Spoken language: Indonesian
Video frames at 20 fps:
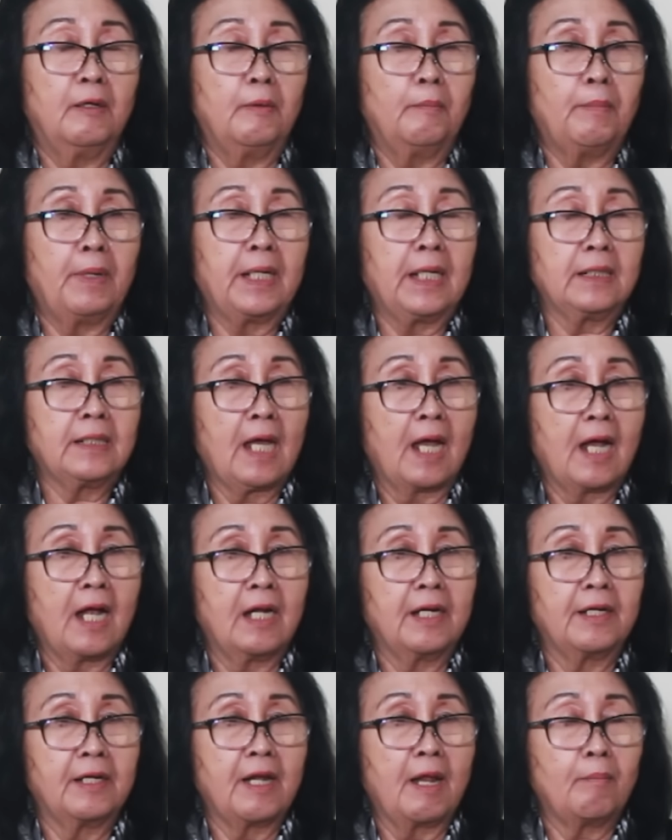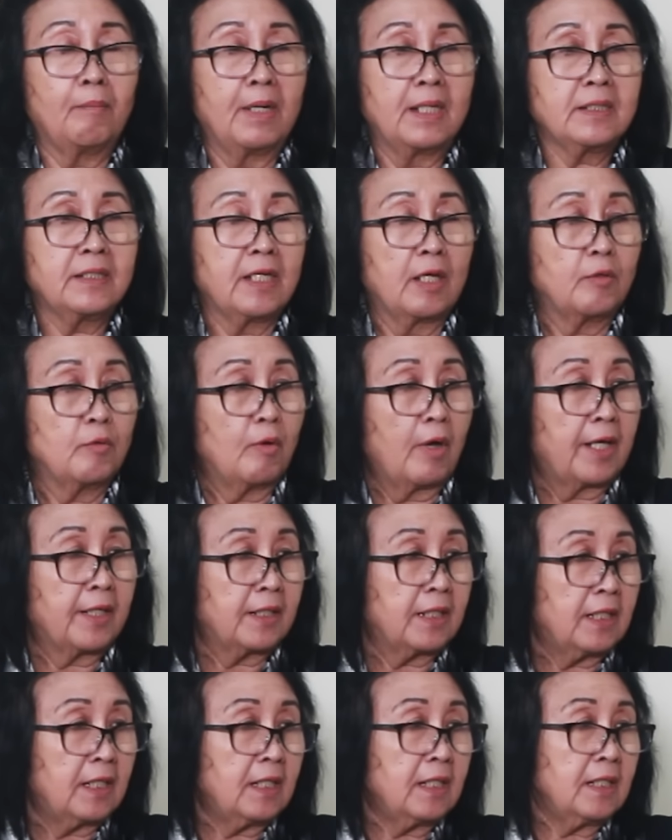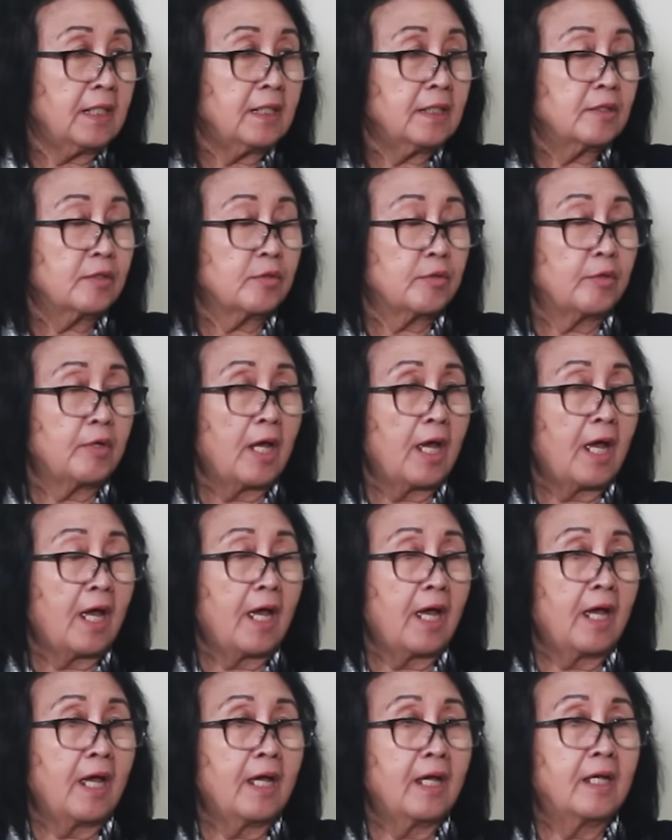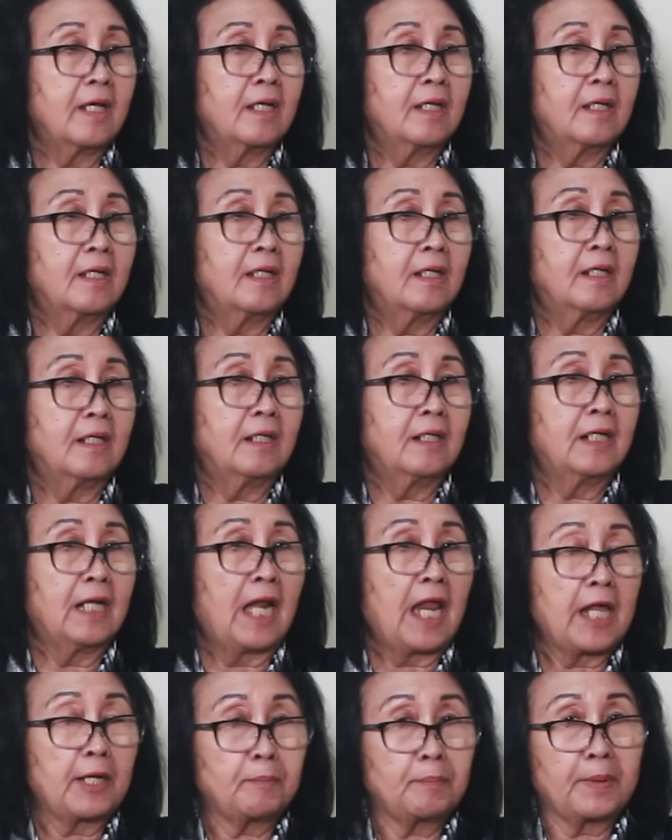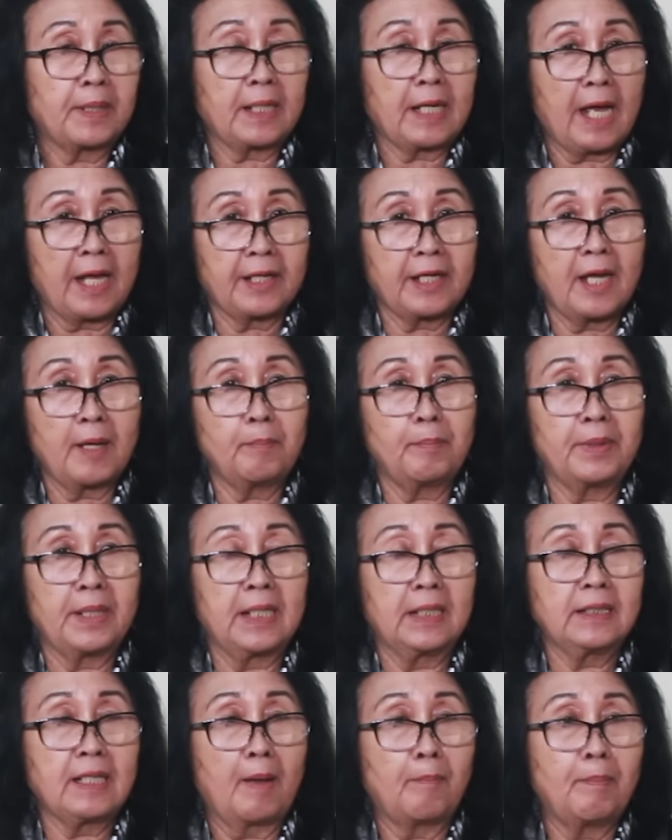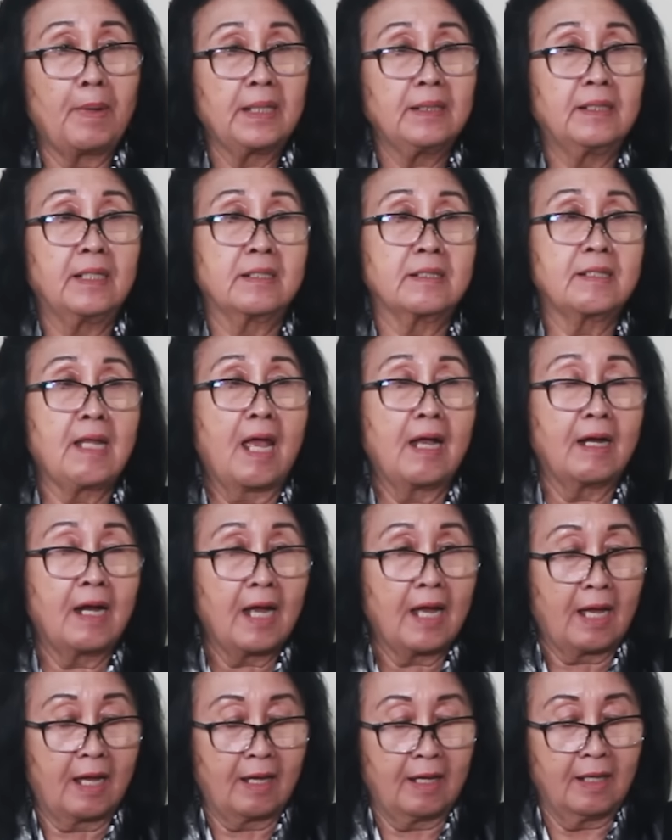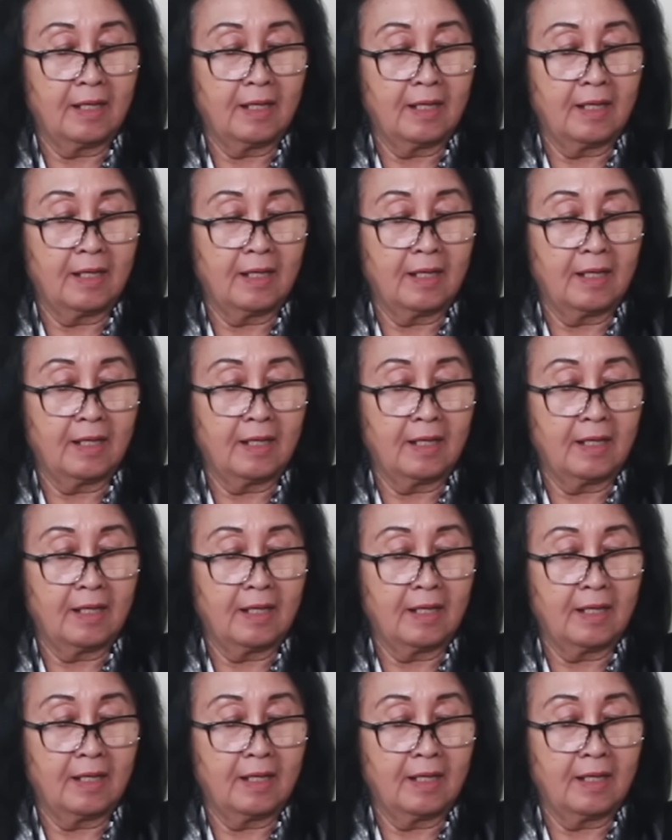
pada tanggal 16 Januari sudah gelar perkara penetapan tersangka.